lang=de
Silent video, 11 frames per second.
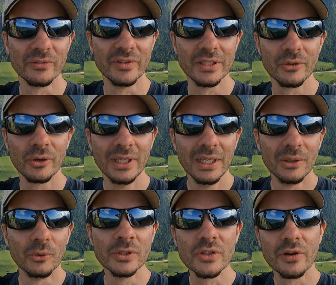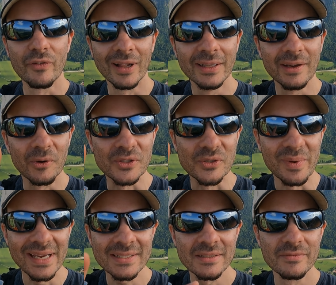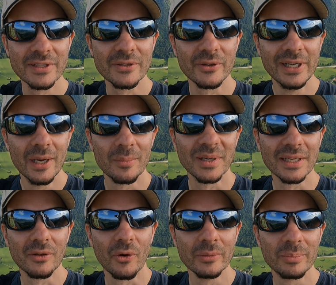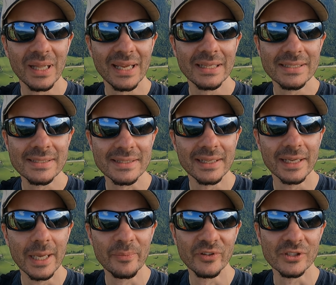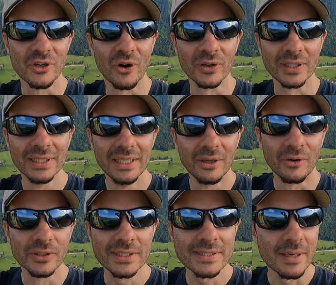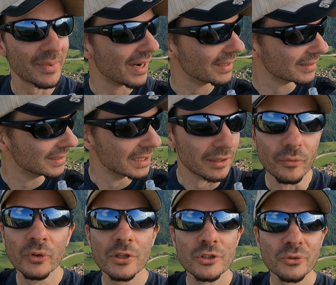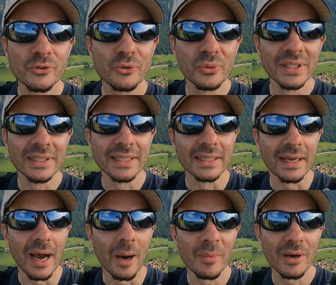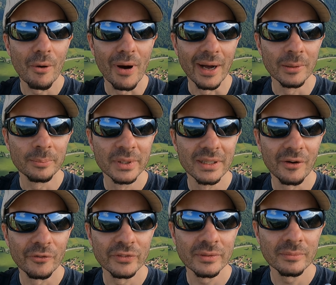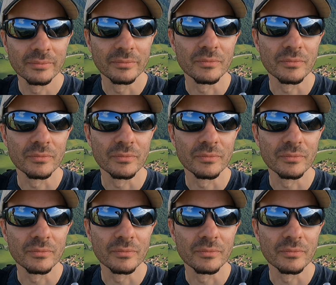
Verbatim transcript: neuen Video und vor allen Dingen auch zum ersten Video meiner neuen Playlist Gipfeltalk. Heute sind wir eine wunderschöne Tour in den Ammergauer Alpen gelaufen.